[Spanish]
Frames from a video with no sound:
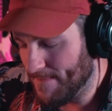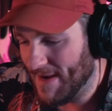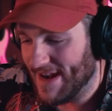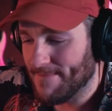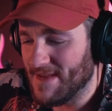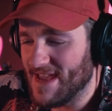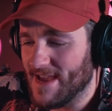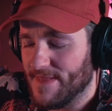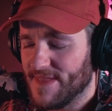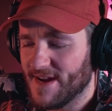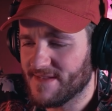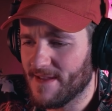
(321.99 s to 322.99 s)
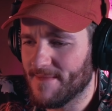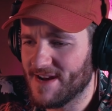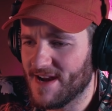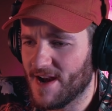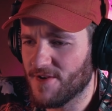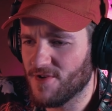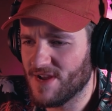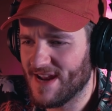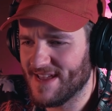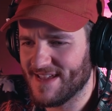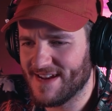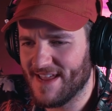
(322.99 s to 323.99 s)
para mí, en cierta manera, ¿no?
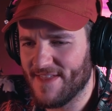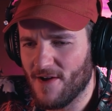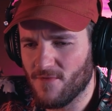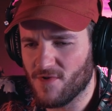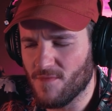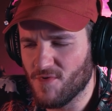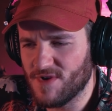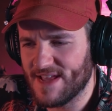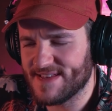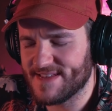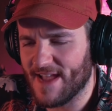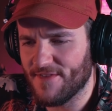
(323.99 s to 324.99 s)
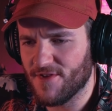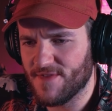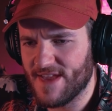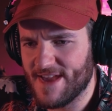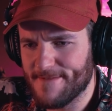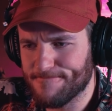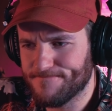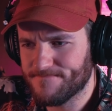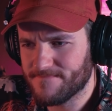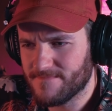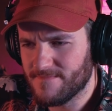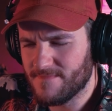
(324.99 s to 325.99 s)
Eh, le da como un estado de
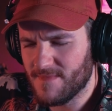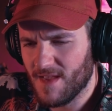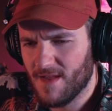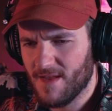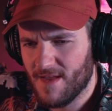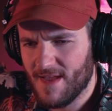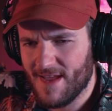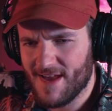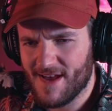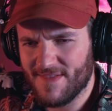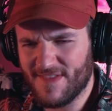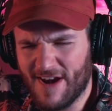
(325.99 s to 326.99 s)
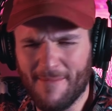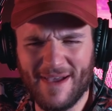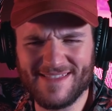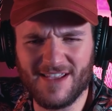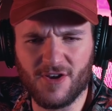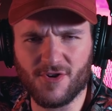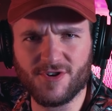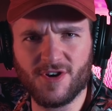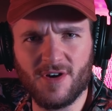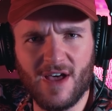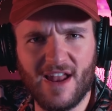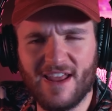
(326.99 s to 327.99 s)
dramático,
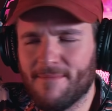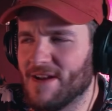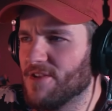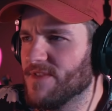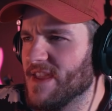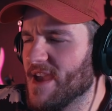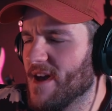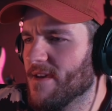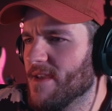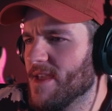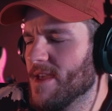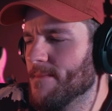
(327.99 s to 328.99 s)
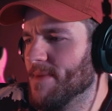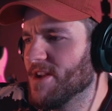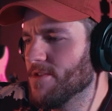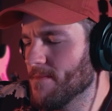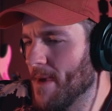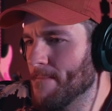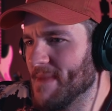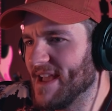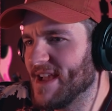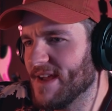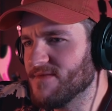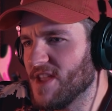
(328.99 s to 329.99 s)
¿no? A la melodía. Pero me
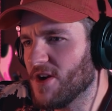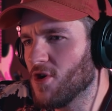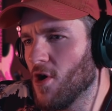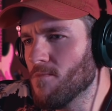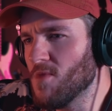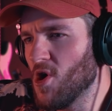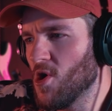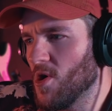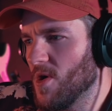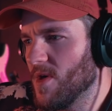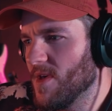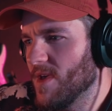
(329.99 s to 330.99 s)
encanta cómo